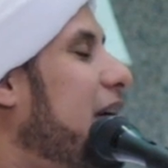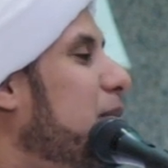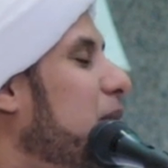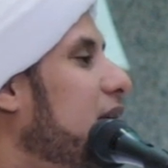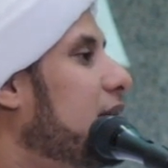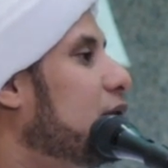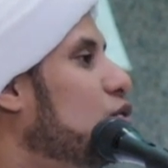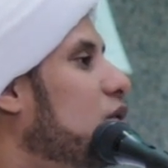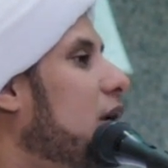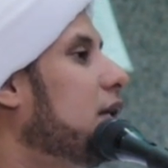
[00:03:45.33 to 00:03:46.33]
apa yang
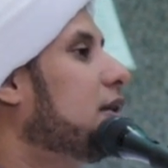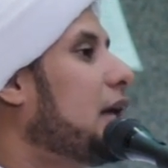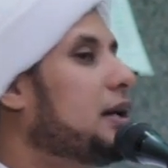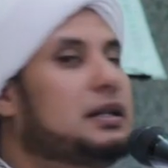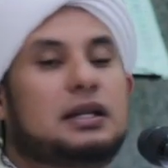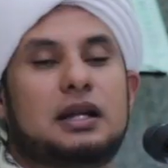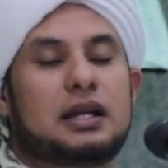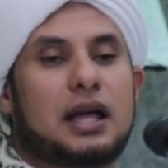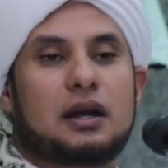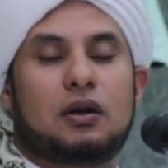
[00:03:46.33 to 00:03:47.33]
sudah
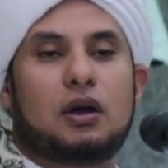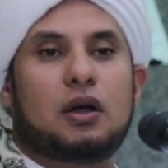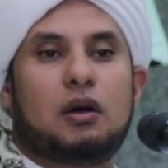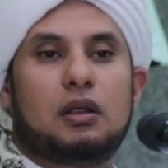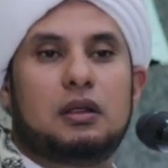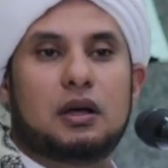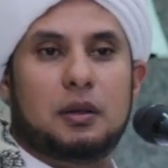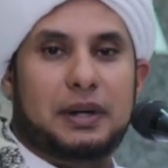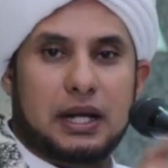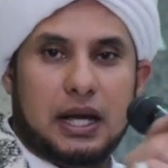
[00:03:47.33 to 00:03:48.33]
ditakdirkan oleh Allah
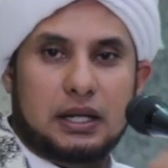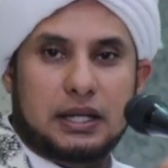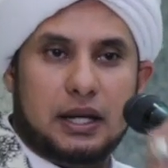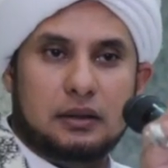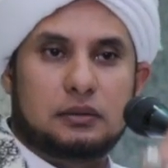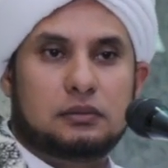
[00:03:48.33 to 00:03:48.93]
kepada kalian.